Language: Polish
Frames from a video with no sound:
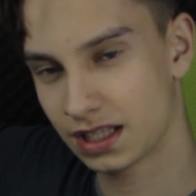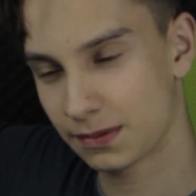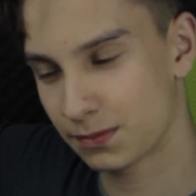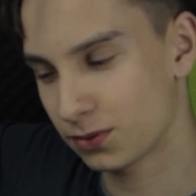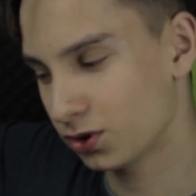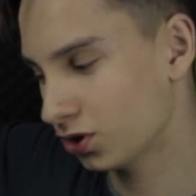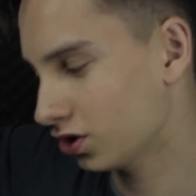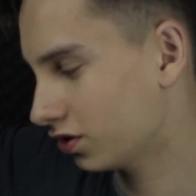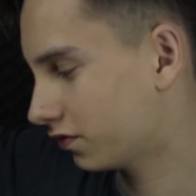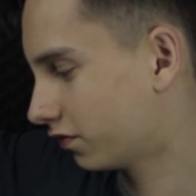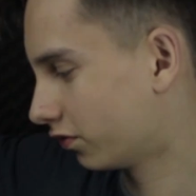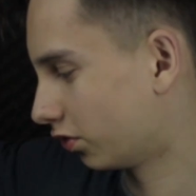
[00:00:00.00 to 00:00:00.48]
na
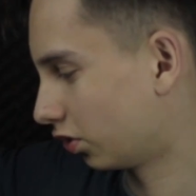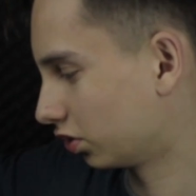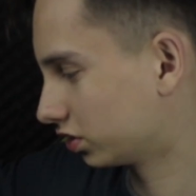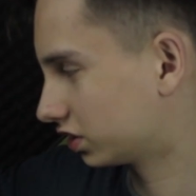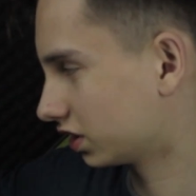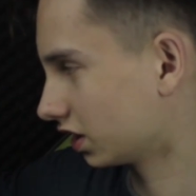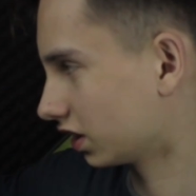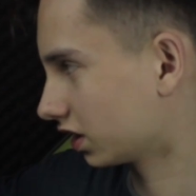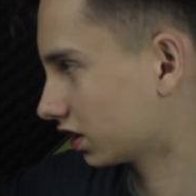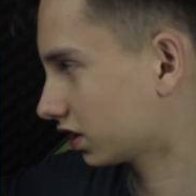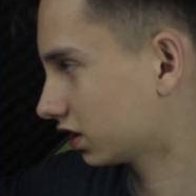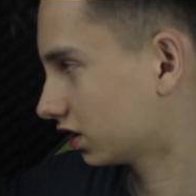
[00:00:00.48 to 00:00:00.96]
moich
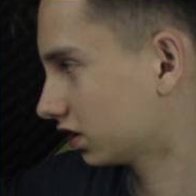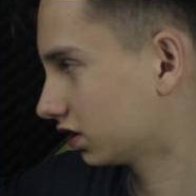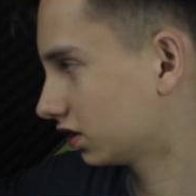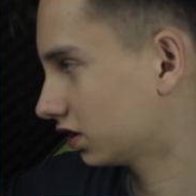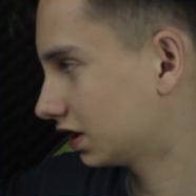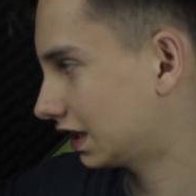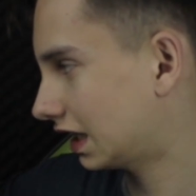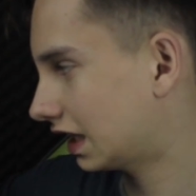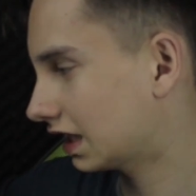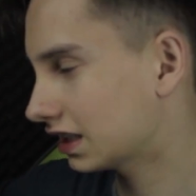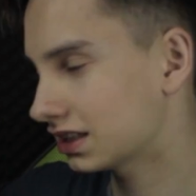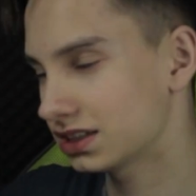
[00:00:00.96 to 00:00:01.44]
włosach.
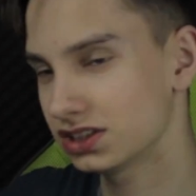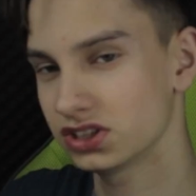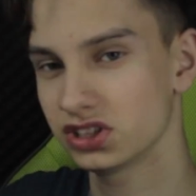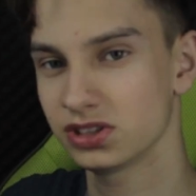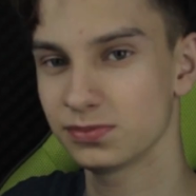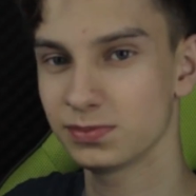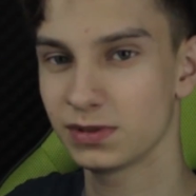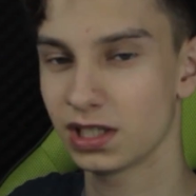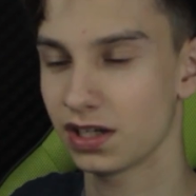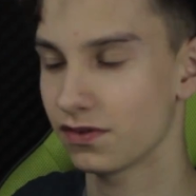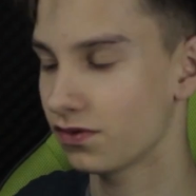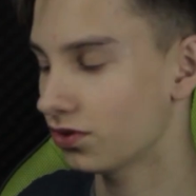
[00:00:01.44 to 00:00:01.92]
Tak,
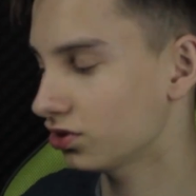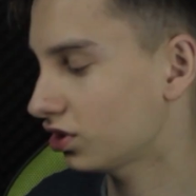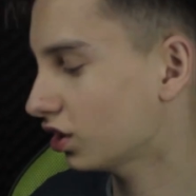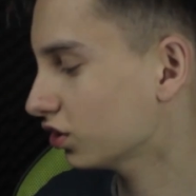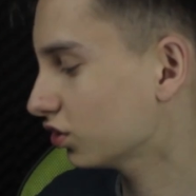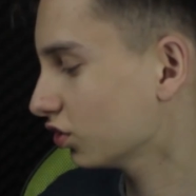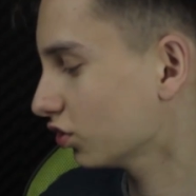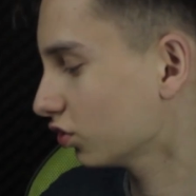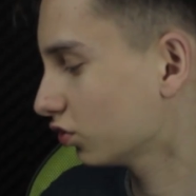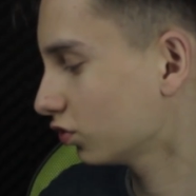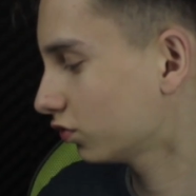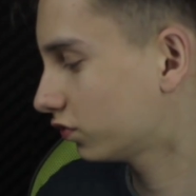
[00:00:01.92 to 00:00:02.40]
zimna
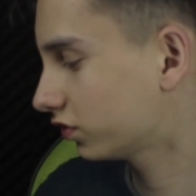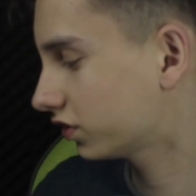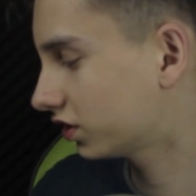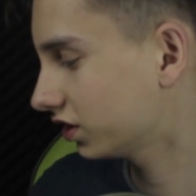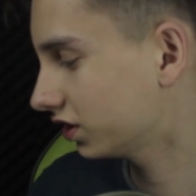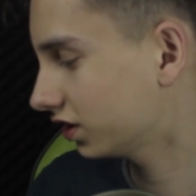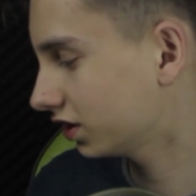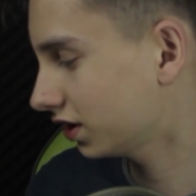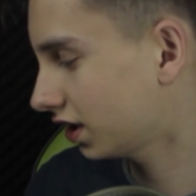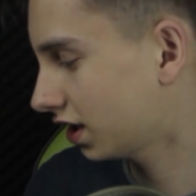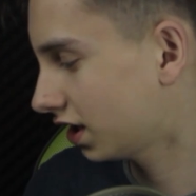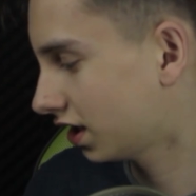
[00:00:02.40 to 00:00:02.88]
woda z
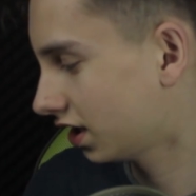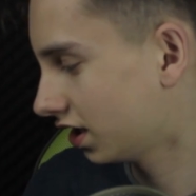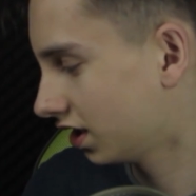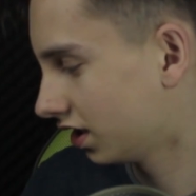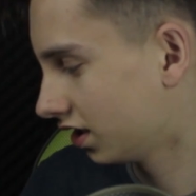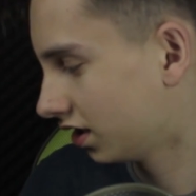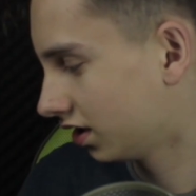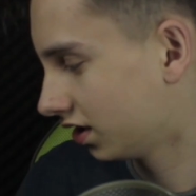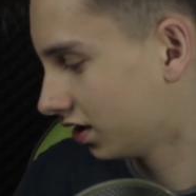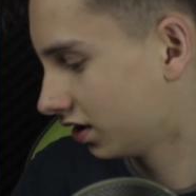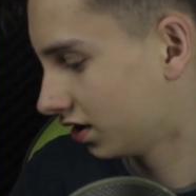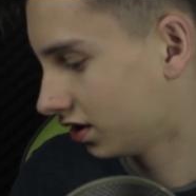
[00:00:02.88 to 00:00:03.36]
lodówki
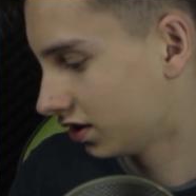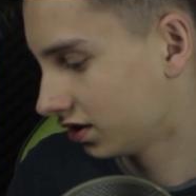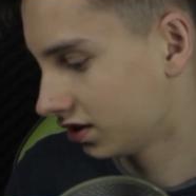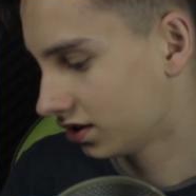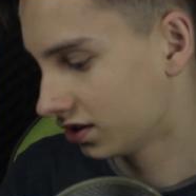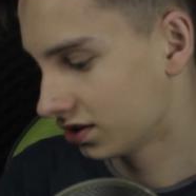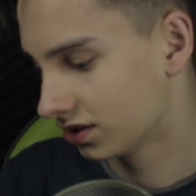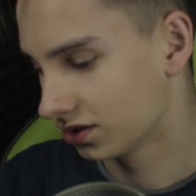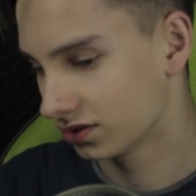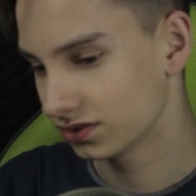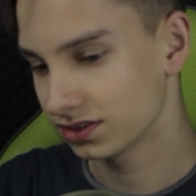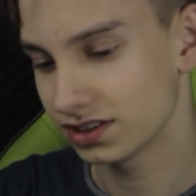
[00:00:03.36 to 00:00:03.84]

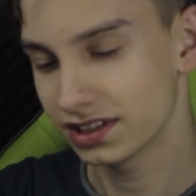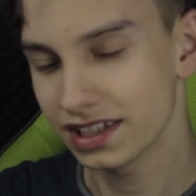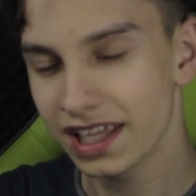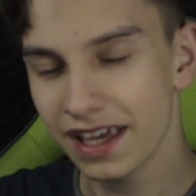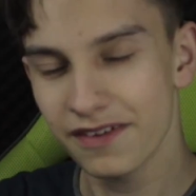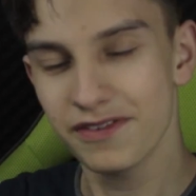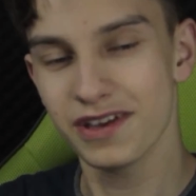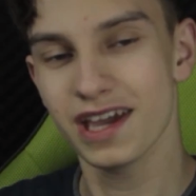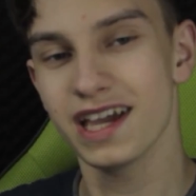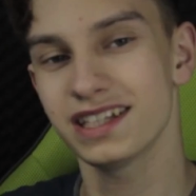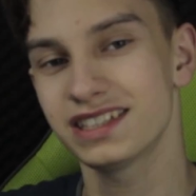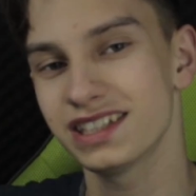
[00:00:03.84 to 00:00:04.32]

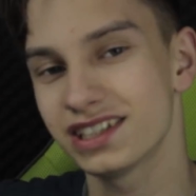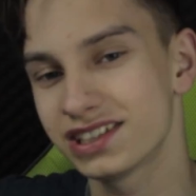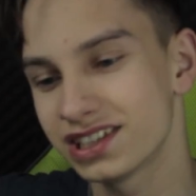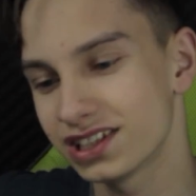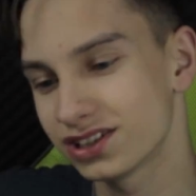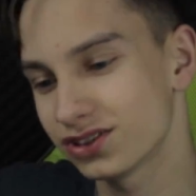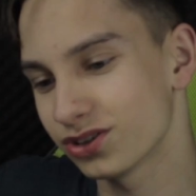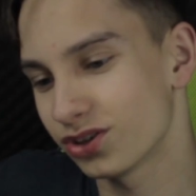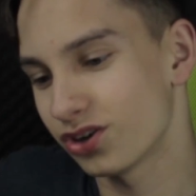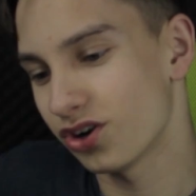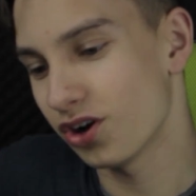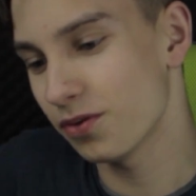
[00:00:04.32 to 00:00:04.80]
nie wierzę,
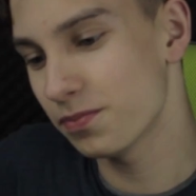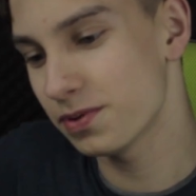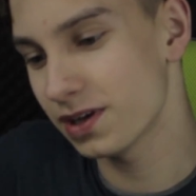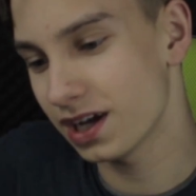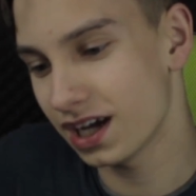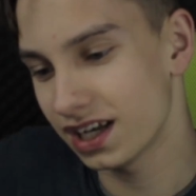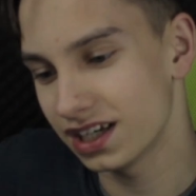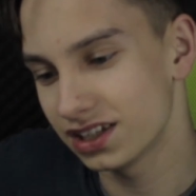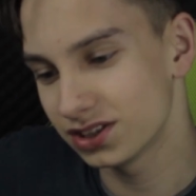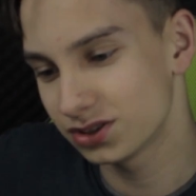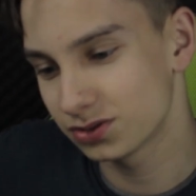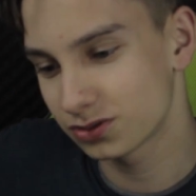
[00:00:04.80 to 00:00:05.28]
że to
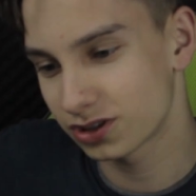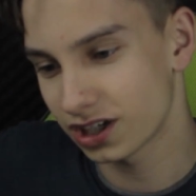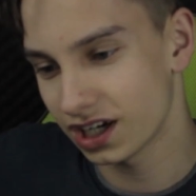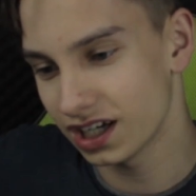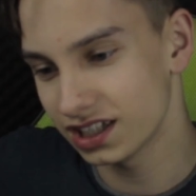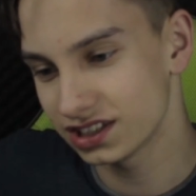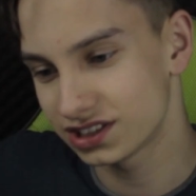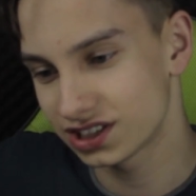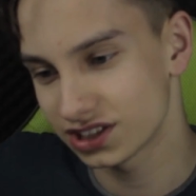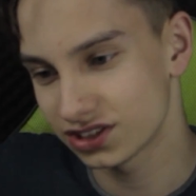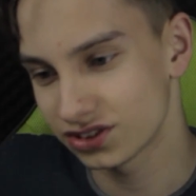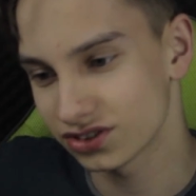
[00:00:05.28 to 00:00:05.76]
robię, ale
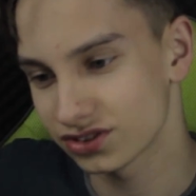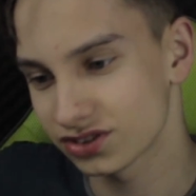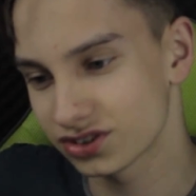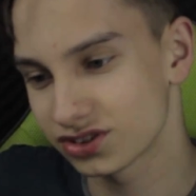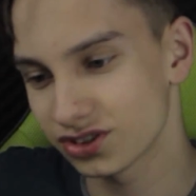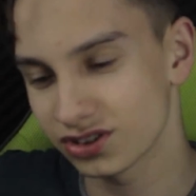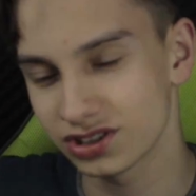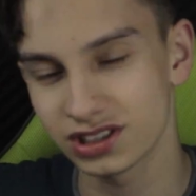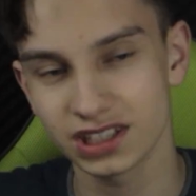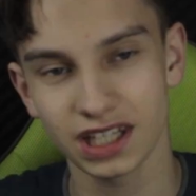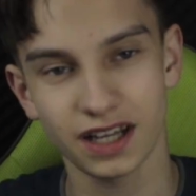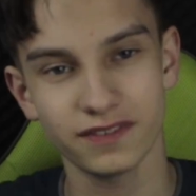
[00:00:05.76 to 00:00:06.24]
słuchajcie,
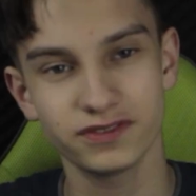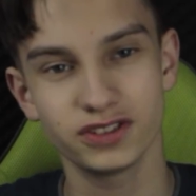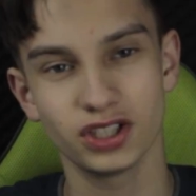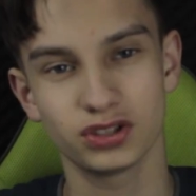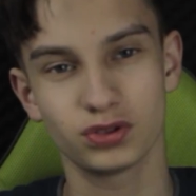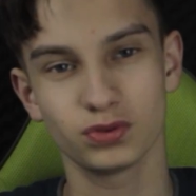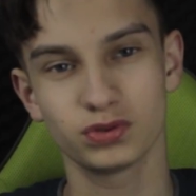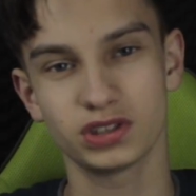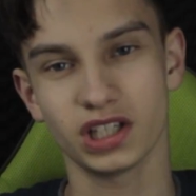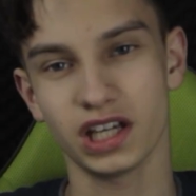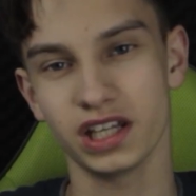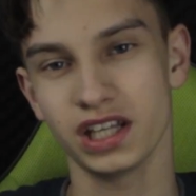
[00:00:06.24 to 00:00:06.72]
no
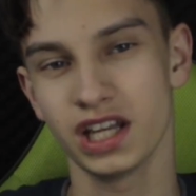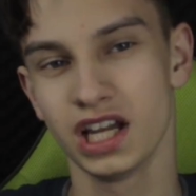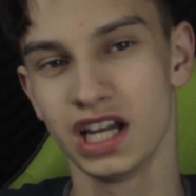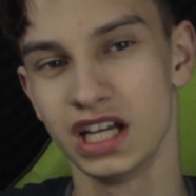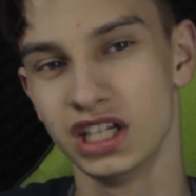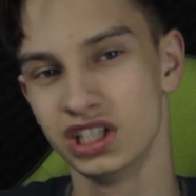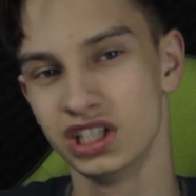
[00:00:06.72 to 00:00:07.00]
zostawcie tutaj